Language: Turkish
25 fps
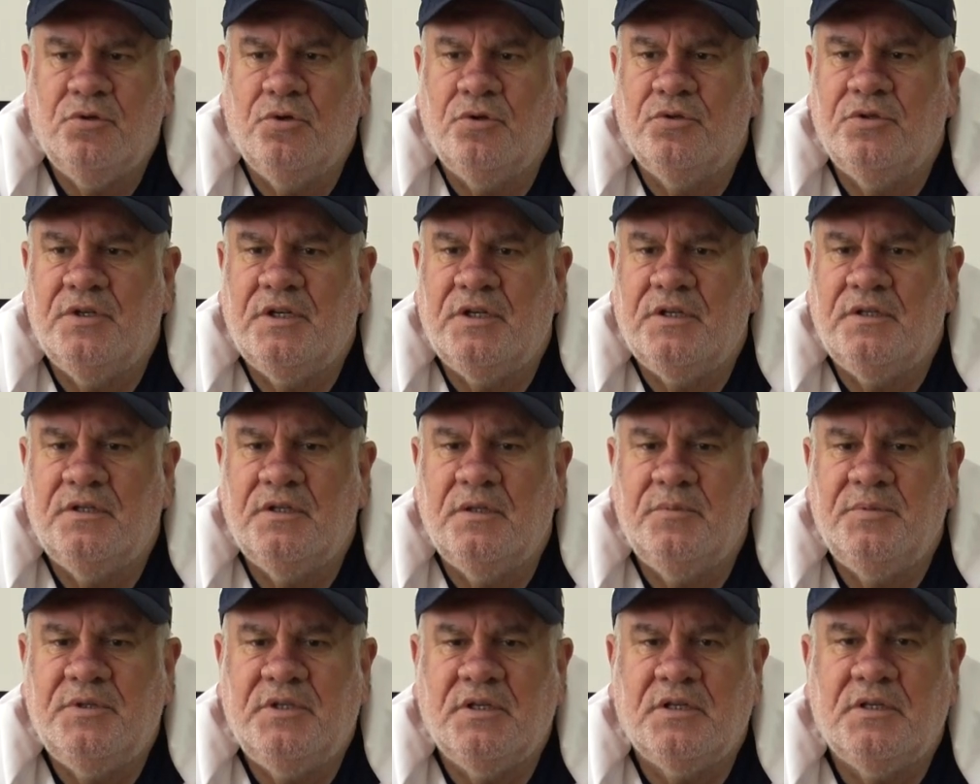ki onların
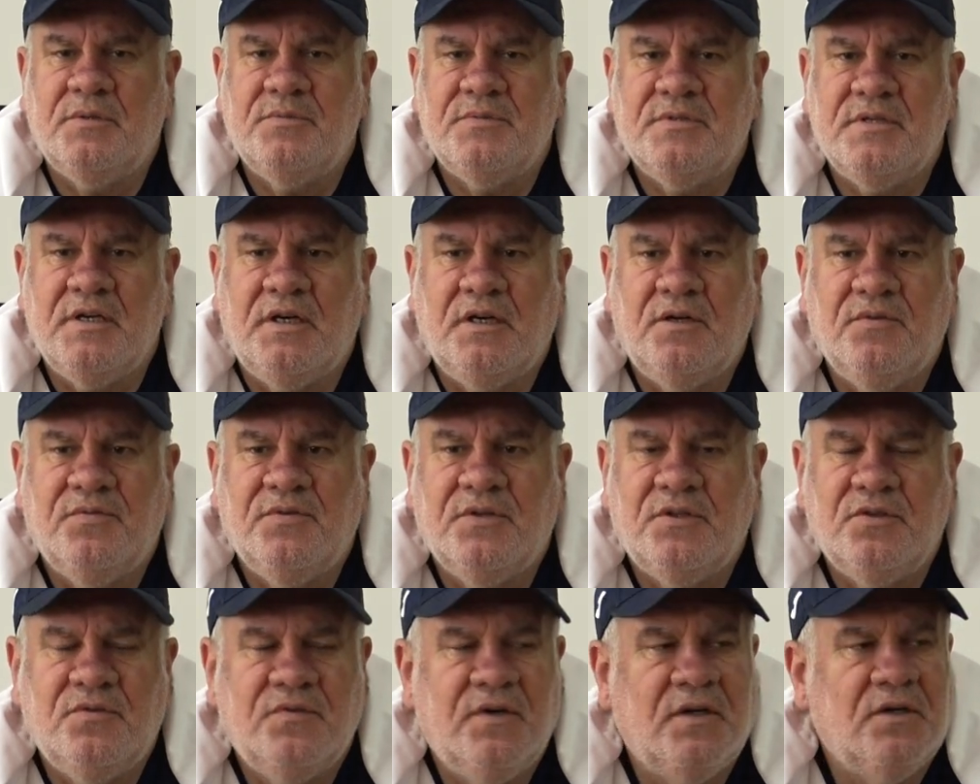da bir takım
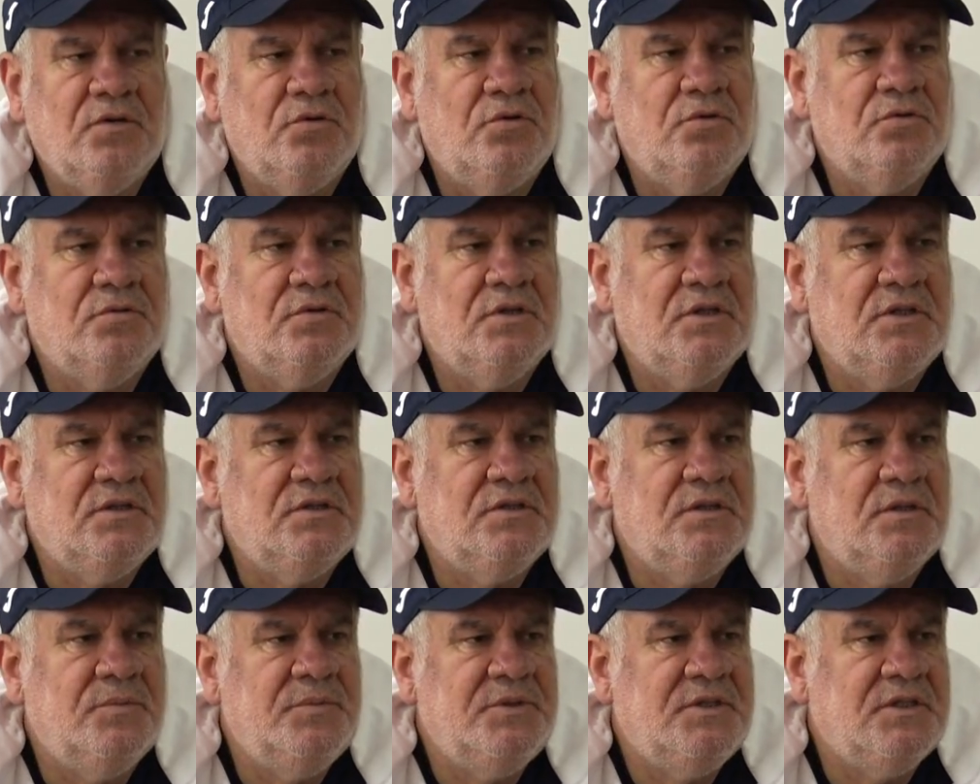zaafları var,
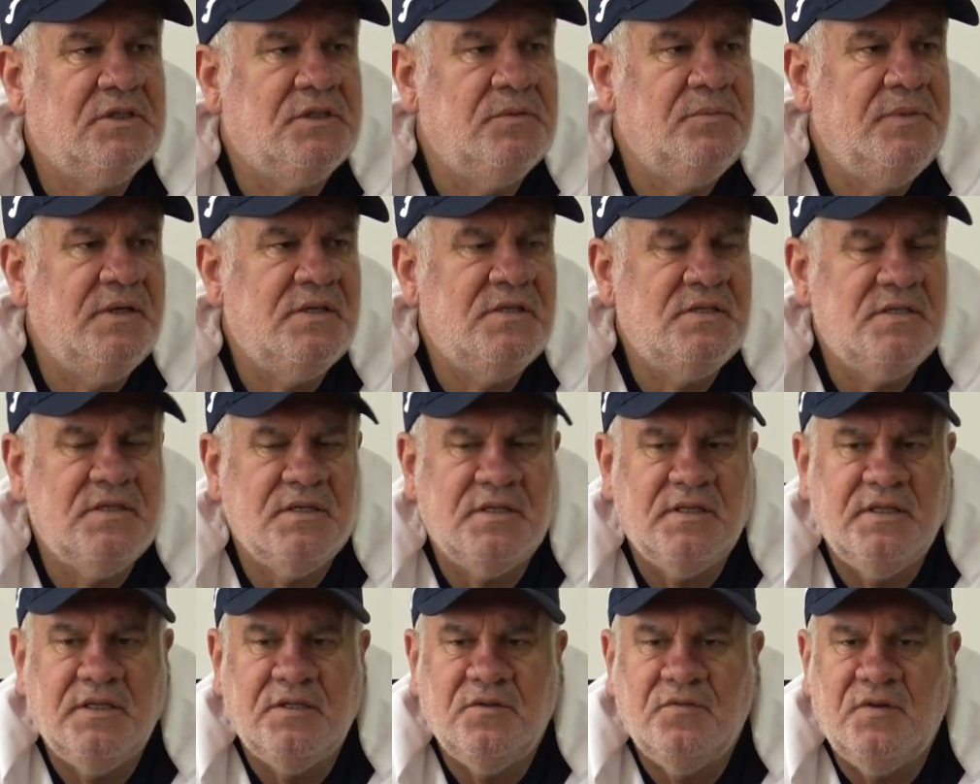onların da bir takım
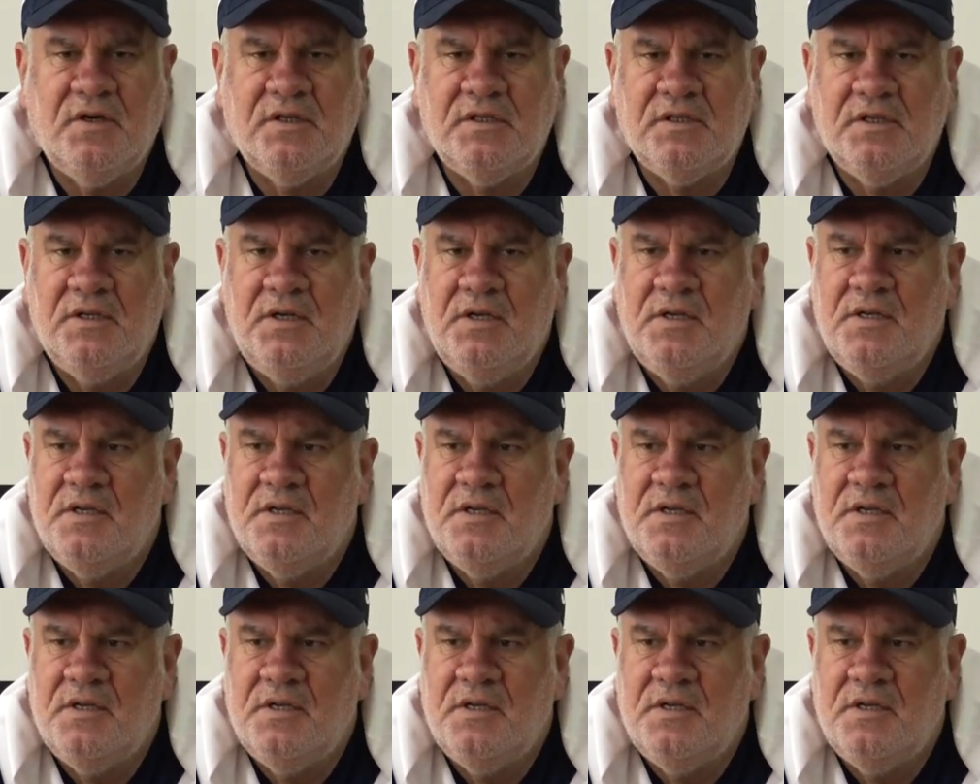eksikleri var.